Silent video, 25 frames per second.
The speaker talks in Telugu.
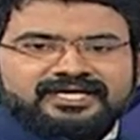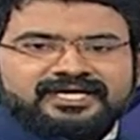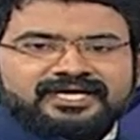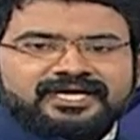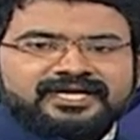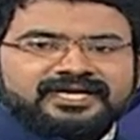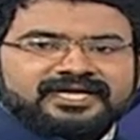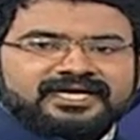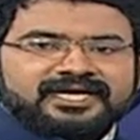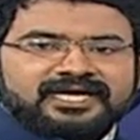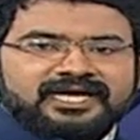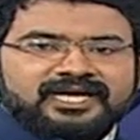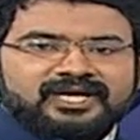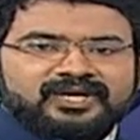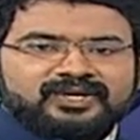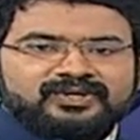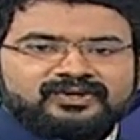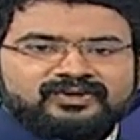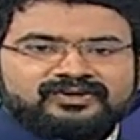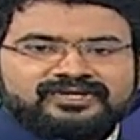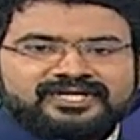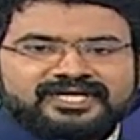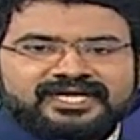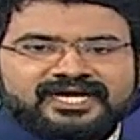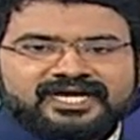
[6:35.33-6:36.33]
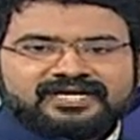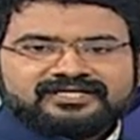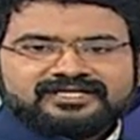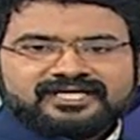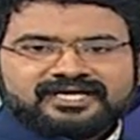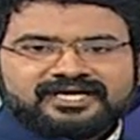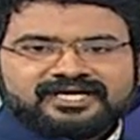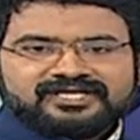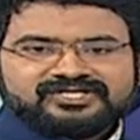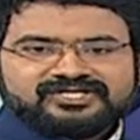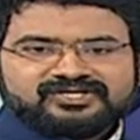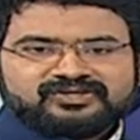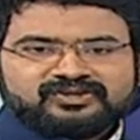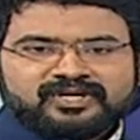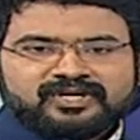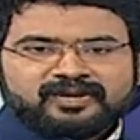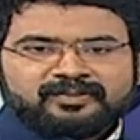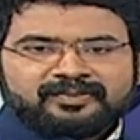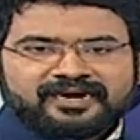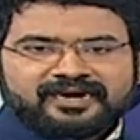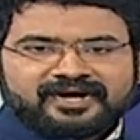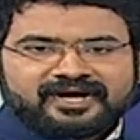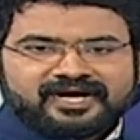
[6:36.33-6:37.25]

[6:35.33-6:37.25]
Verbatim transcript: ఈ ఎన్నికల్లోనూ టికెట్ దక్కించుకున్న